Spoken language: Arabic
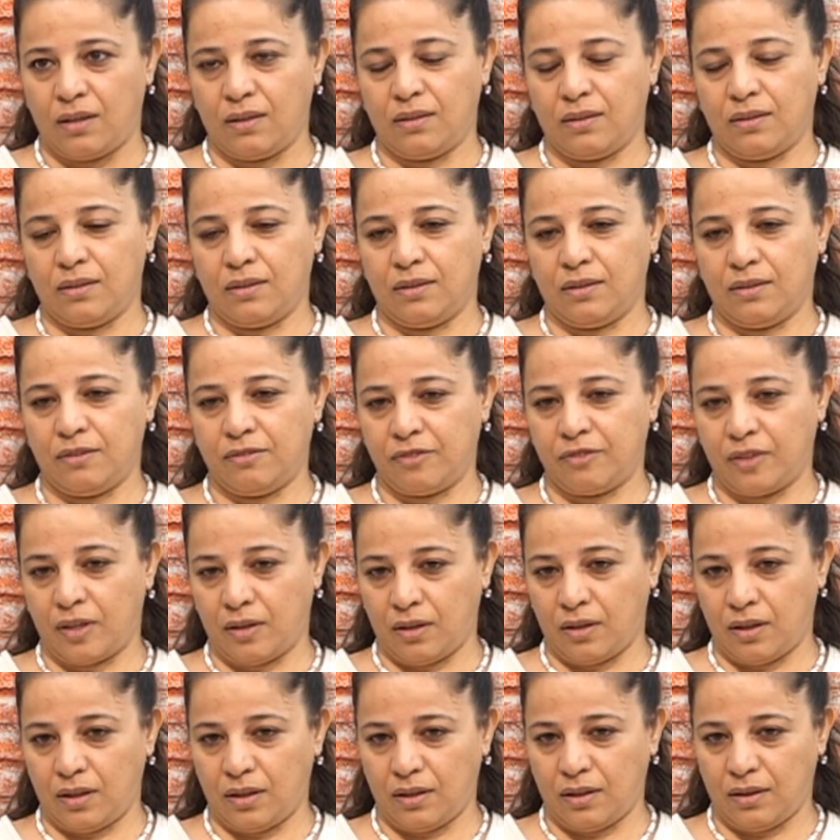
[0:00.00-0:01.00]
آه،
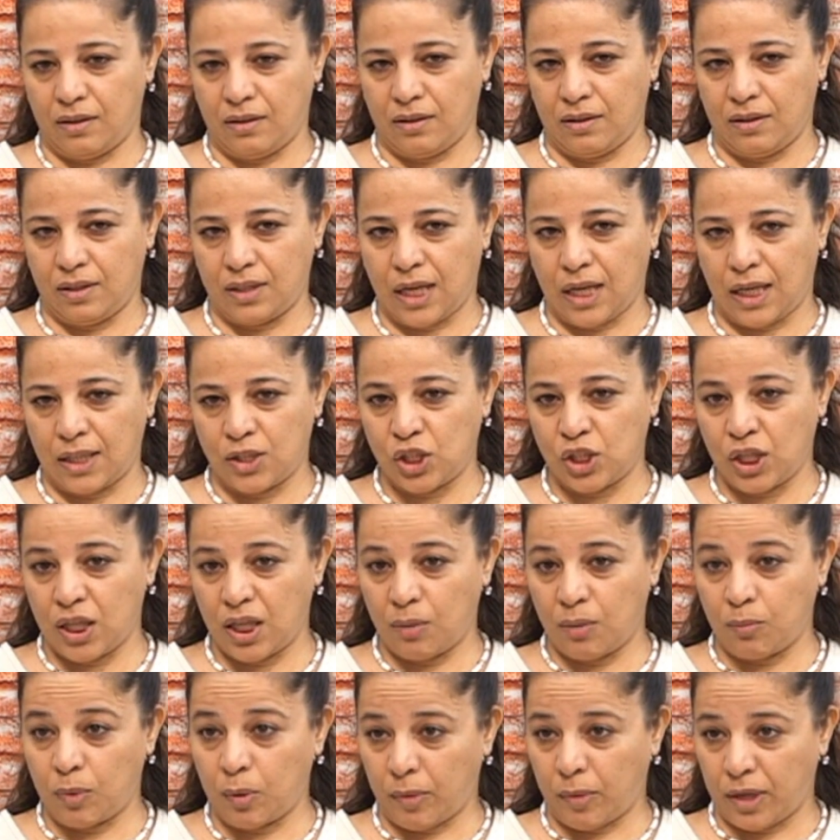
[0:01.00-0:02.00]
فرح آه،
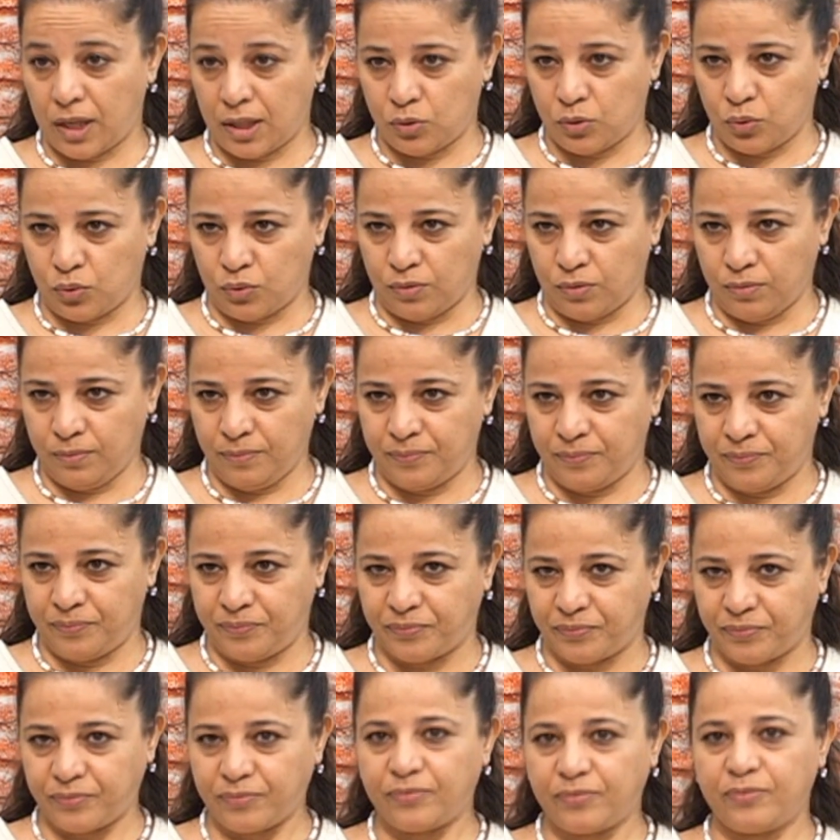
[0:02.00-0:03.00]
نشارك بالماراثون
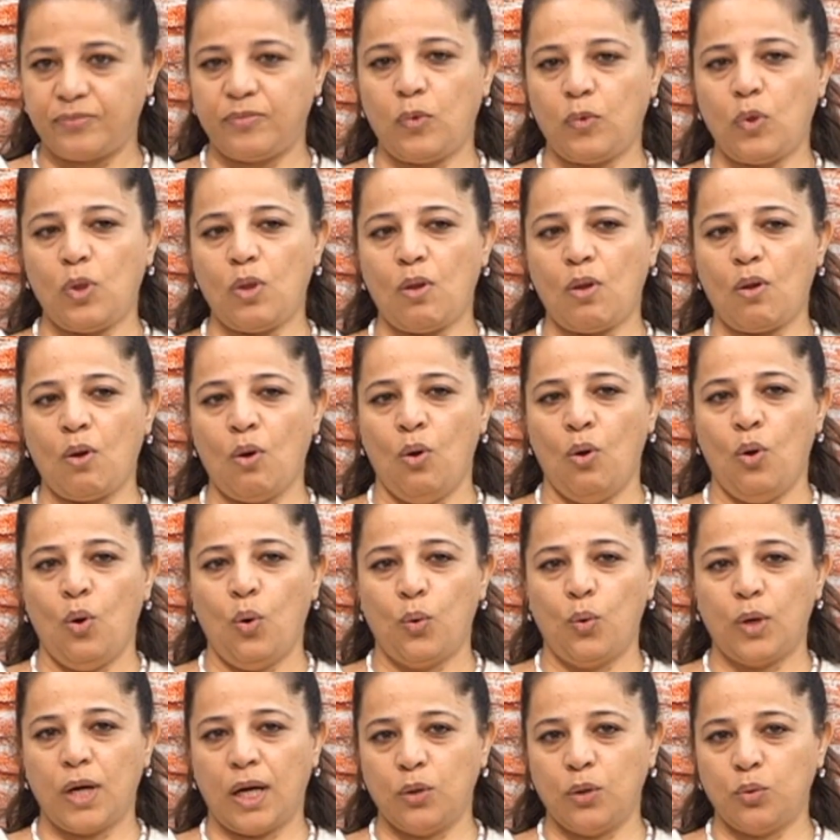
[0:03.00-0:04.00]

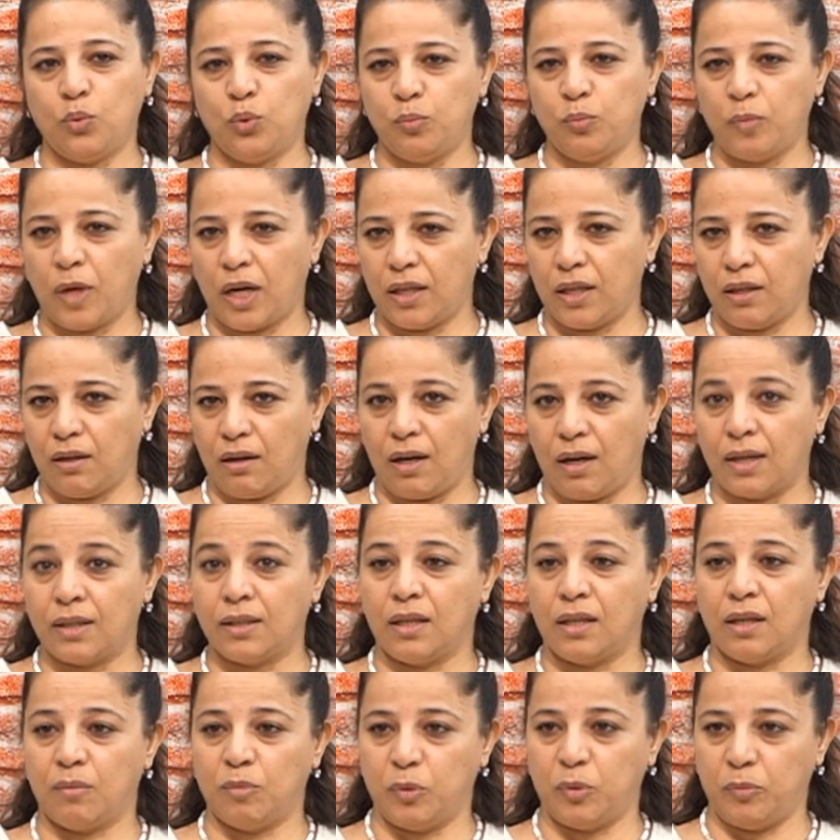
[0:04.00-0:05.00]
ورح يكون معنا
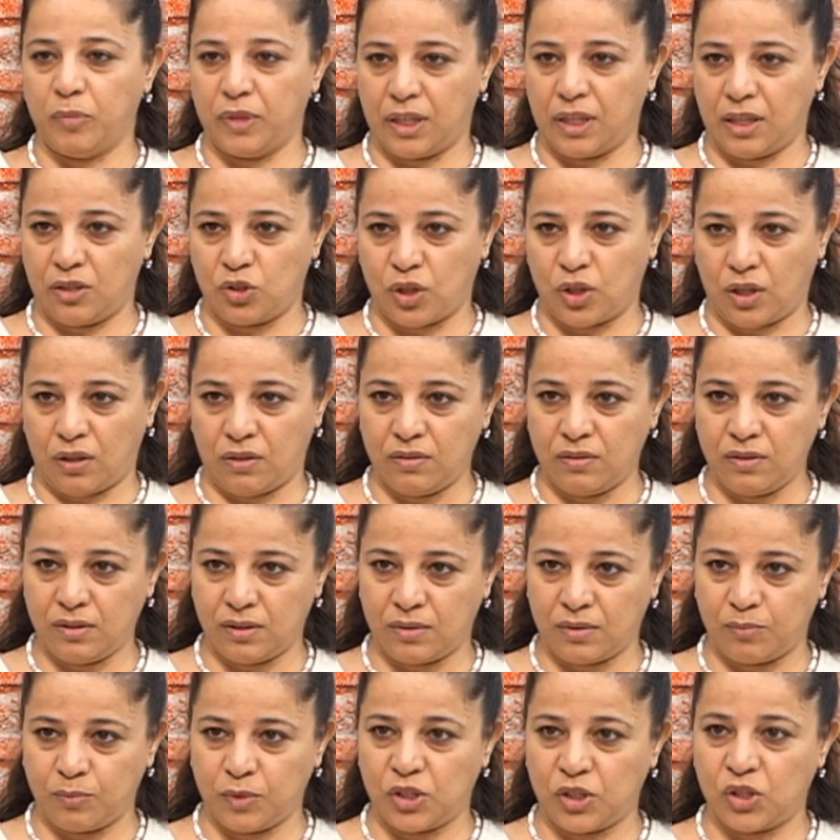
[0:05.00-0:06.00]
أكثر من 200
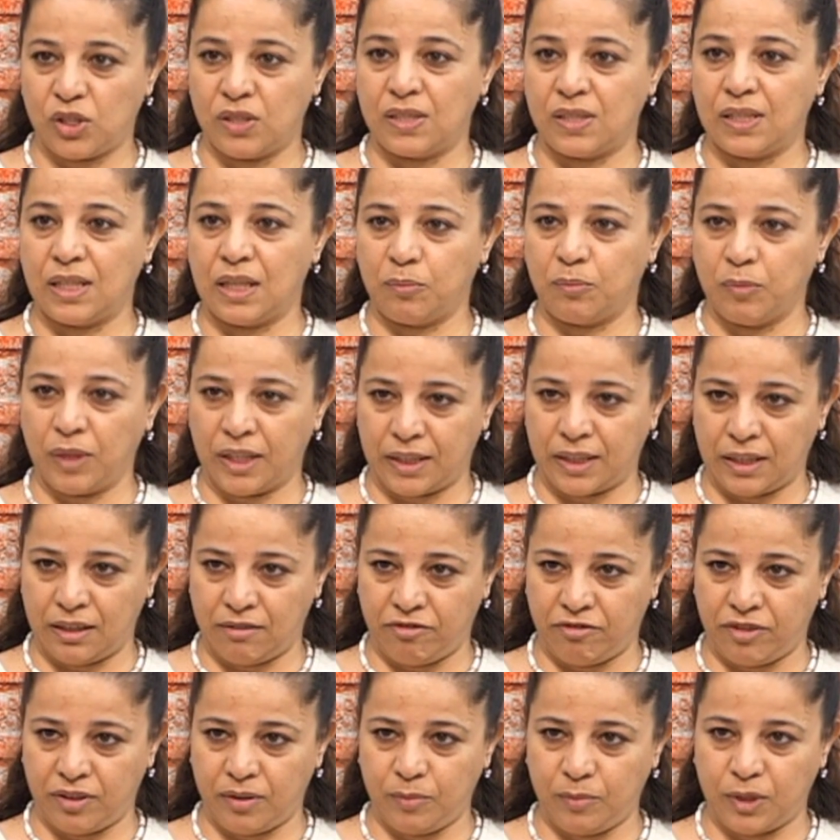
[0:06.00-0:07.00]
شخص من جنسيات
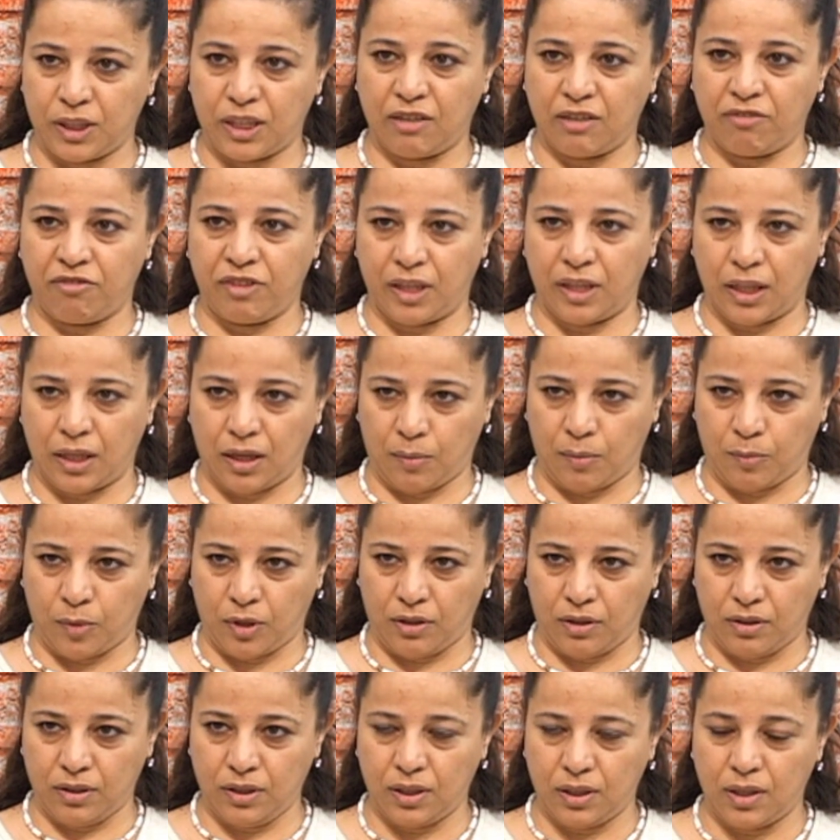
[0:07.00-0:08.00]
مختلفة من كافة
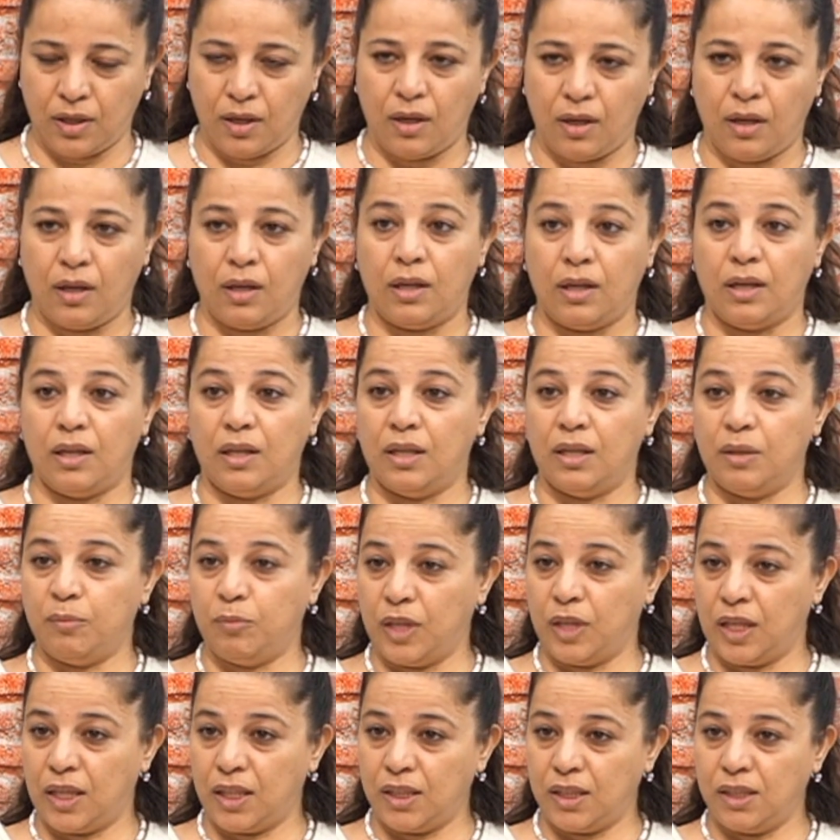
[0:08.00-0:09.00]
الأعمار آه،
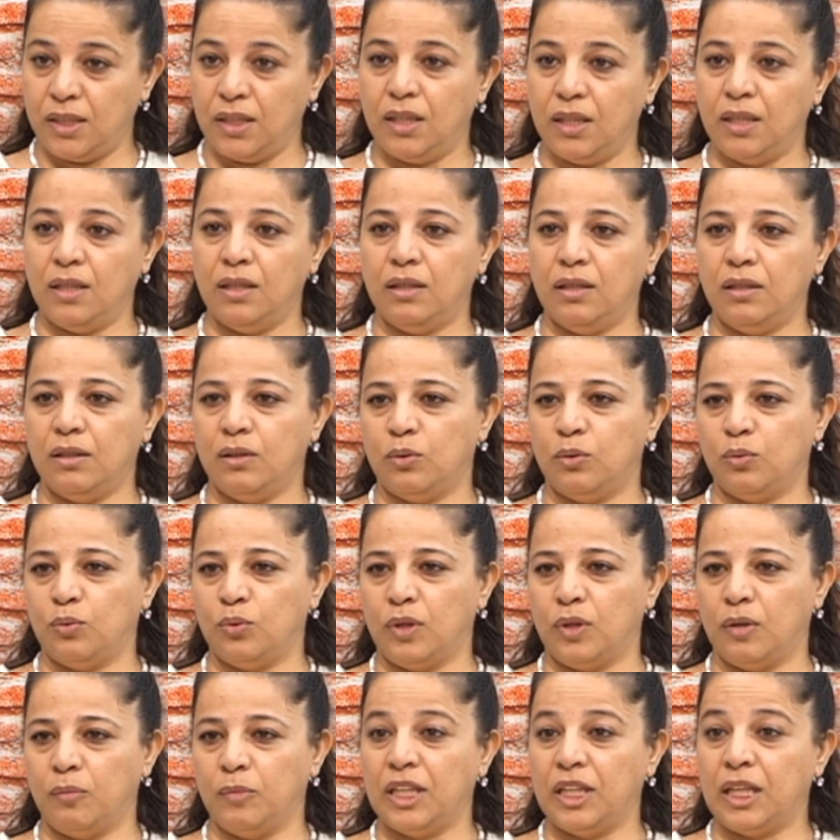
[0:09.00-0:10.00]
لبنانية
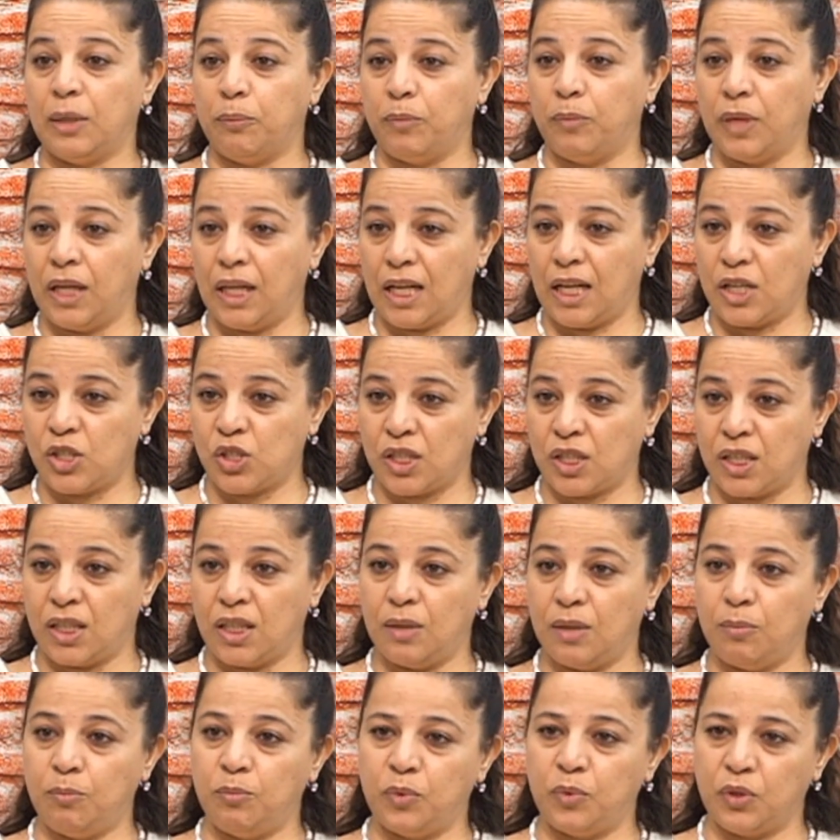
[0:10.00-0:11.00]
ومن عمال
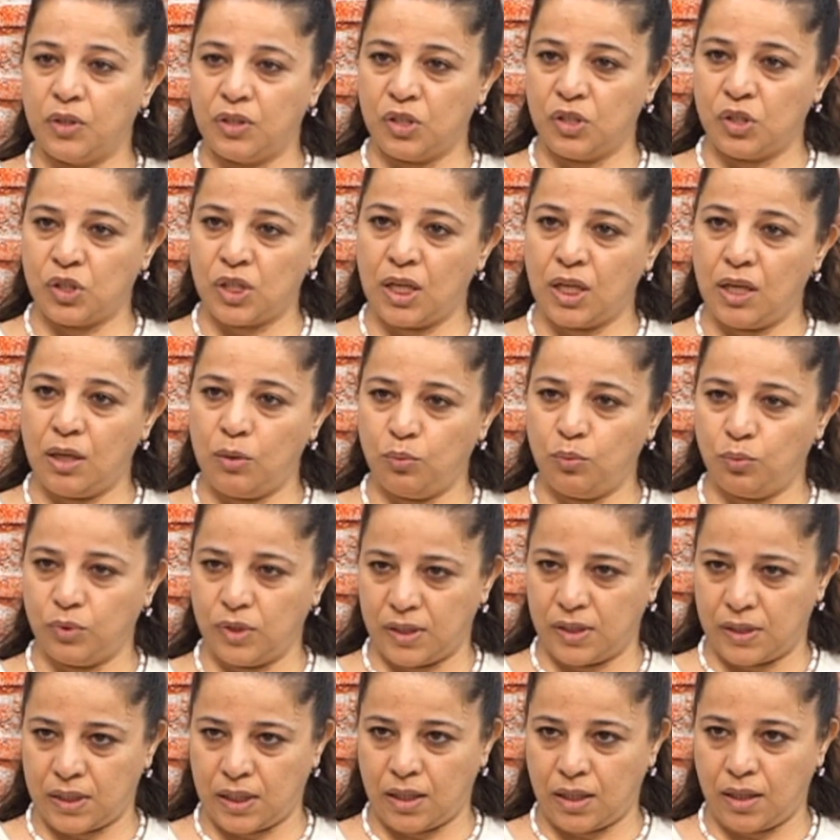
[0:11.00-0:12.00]
أجانب رجال
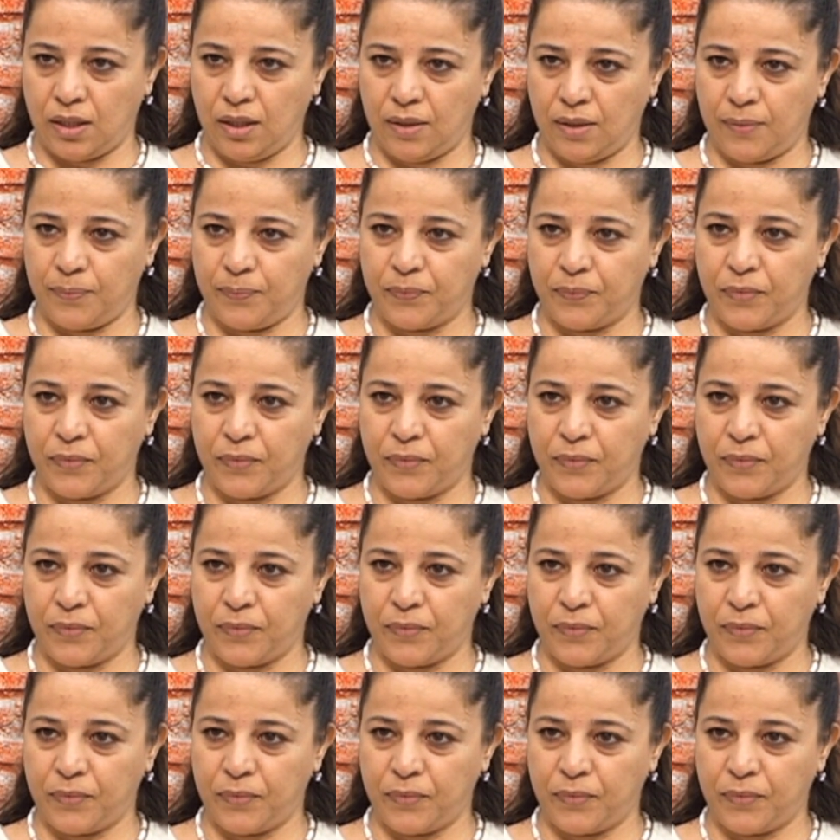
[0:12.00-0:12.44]
ونساء